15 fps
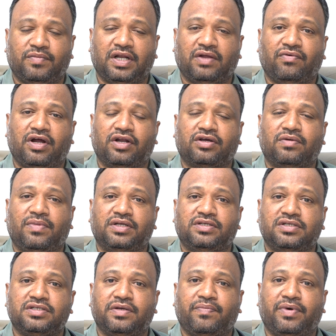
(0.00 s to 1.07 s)
మన వాడుక
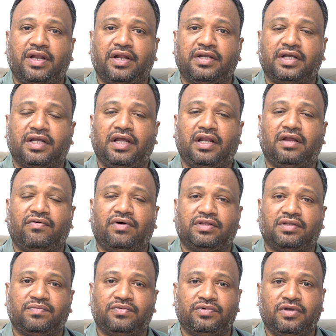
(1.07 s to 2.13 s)
భాషలో చెప్పాలంటే
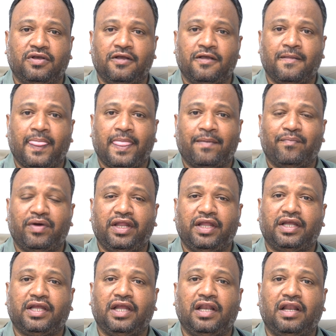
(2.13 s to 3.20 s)
కీళ్ళవాతము మరి
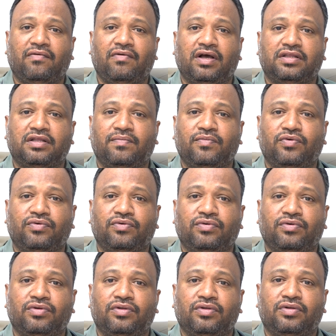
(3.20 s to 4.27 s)
ఈ కీళ్ళవాతము
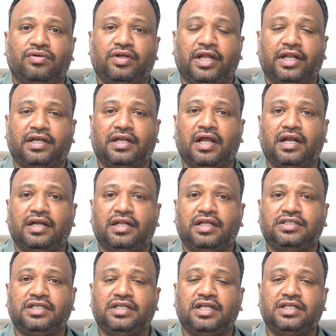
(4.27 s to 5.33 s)
ఎట్లా అంటే
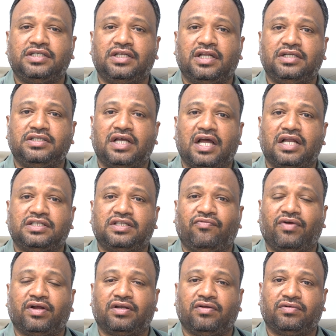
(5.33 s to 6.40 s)
చిన్న చిన్న జాయింట్స్
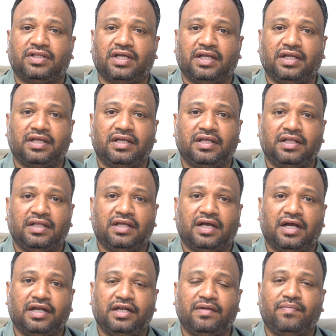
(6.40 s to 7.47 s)
ఎఫెక్ట్ అవుతాయి
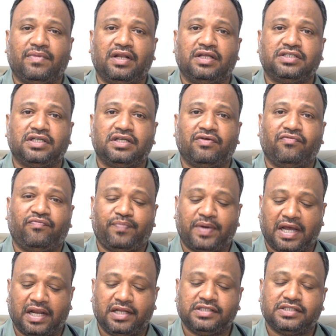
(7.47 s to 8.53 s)
అంటే మన చిన్న
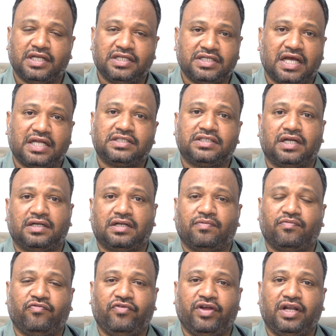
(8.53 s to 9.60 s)
ప్యాలెంజల్ జాయింట్స్ అంటాం
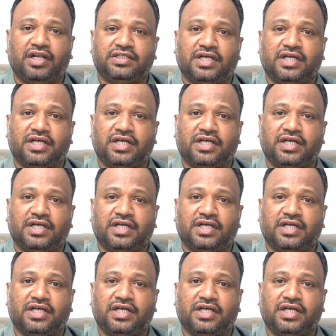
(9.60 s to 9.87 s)
వేల